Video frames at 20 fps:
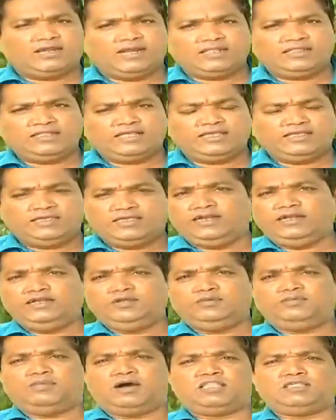கடந்த இரண்டு
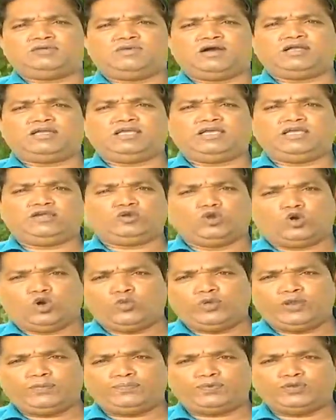மாதமாக
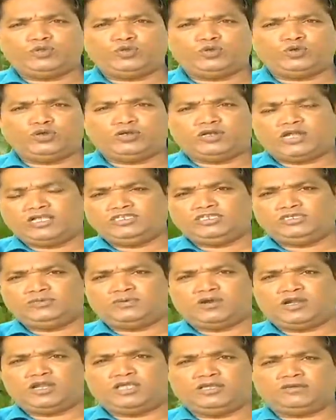கோவை புதூர்
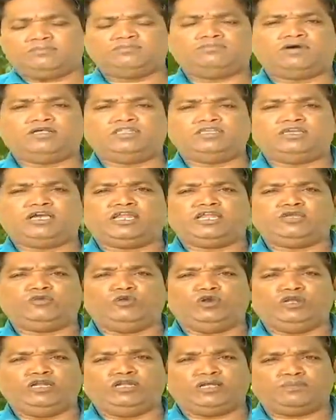நாச்சிபாளையம் மதுக்கரை
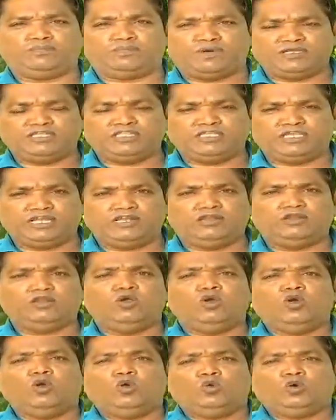உள்ளிட்ட பகுதியில்
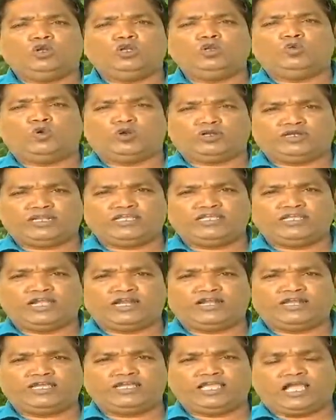ஒரு ஒற்றை
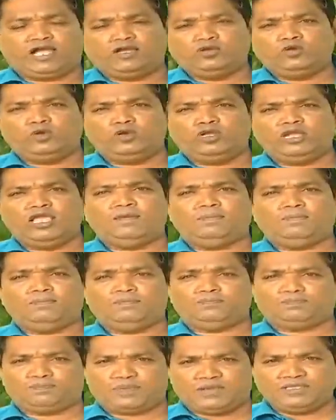யானை அங்குள்ள
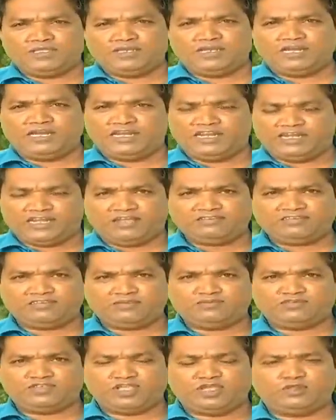பயிர்களை
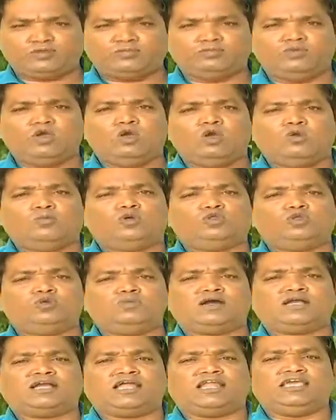நாசம் செய்தும்
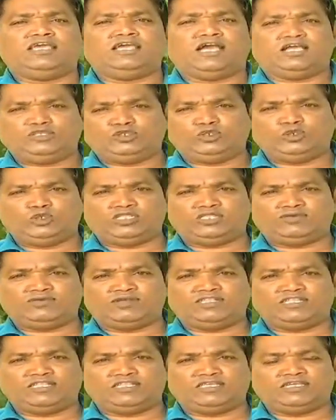பொதுமக்களை அச்சுறுத்தி
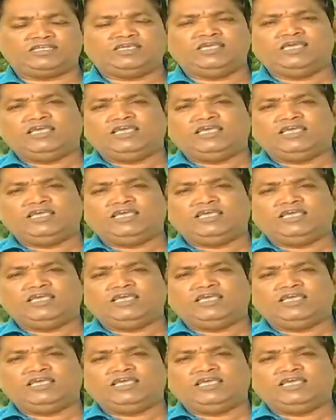வந்தது